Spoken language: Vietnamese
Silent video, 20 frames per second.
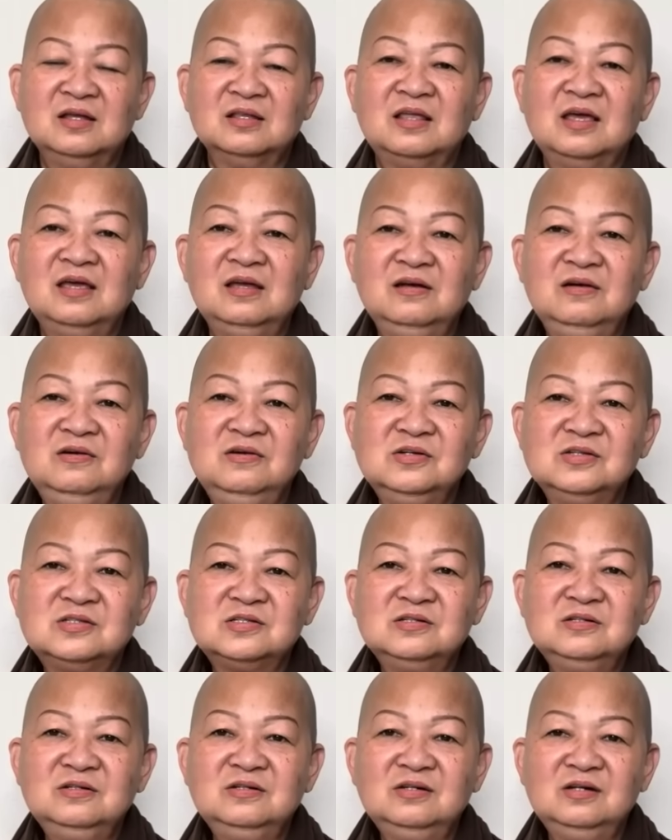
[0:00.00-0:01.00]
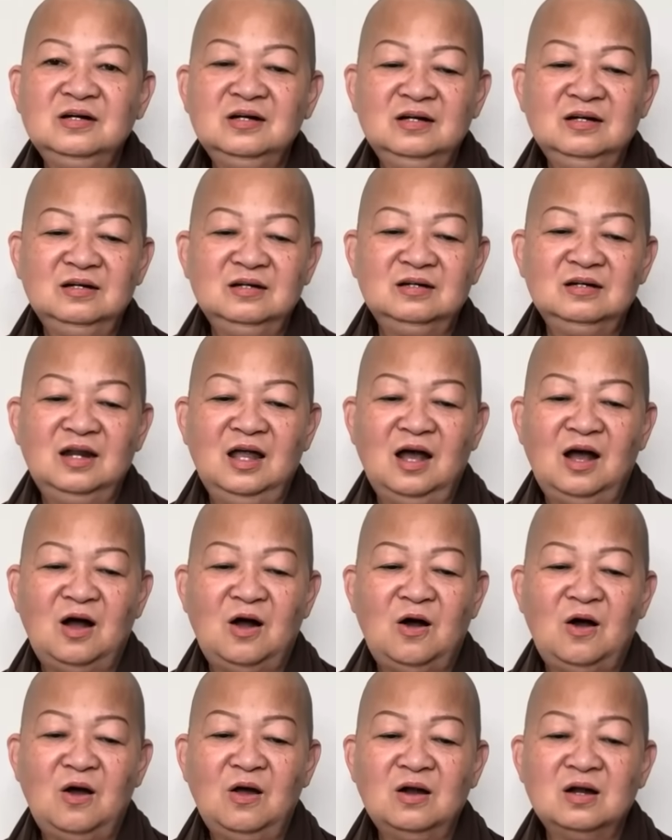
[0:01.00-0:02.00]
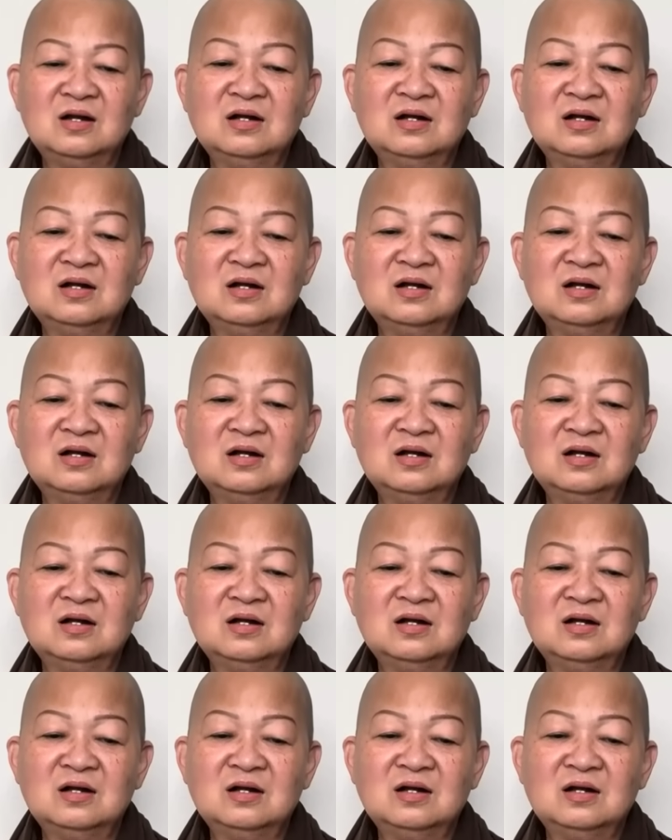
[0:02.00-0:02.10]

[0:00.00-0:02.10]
thì người xưa là họ